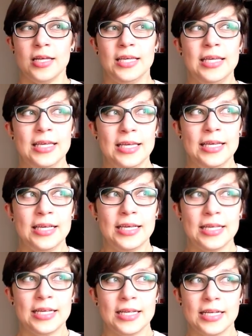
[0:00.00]
E
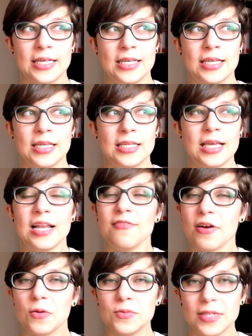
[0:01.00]
e ele
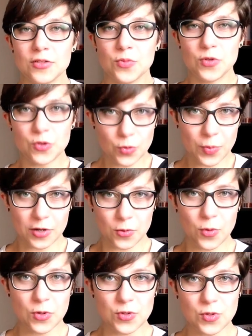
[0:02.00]
vai contando muito do
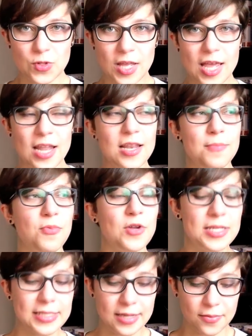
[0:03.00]
percurso dele, por
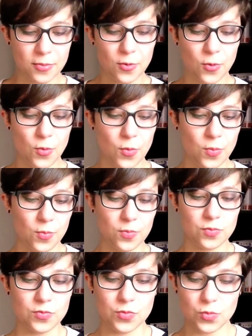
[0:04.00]
exemplo,
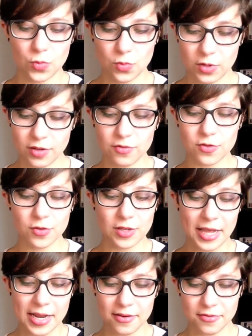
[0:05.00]
um, um livro
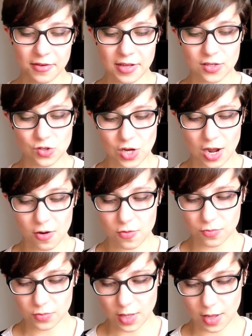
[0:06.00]
que ele fez já há
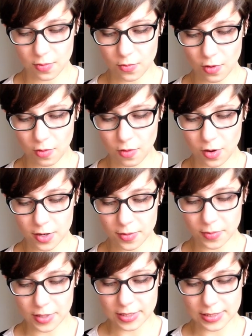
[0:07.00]
algum tempo agora,
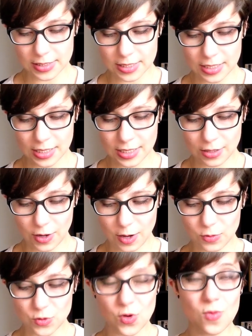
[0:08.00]
mas que
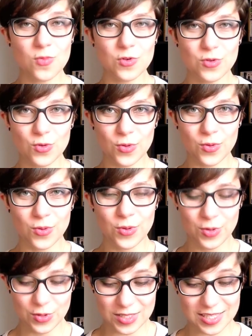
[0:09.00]
causou muito
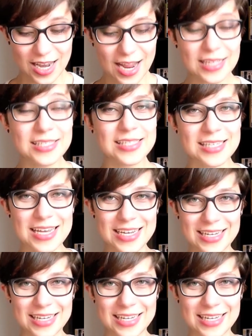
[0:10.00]
estresse,